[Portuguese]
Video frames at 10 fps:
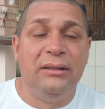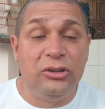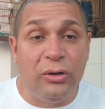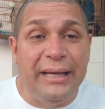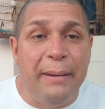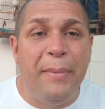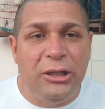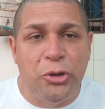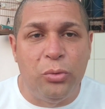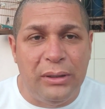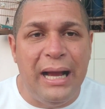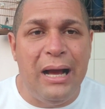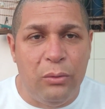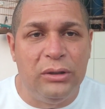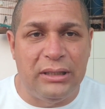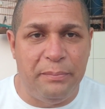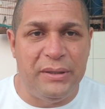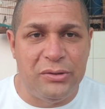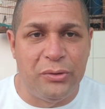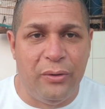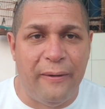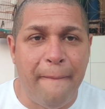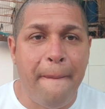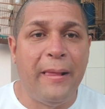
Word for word: só quer machucar outra pessoa,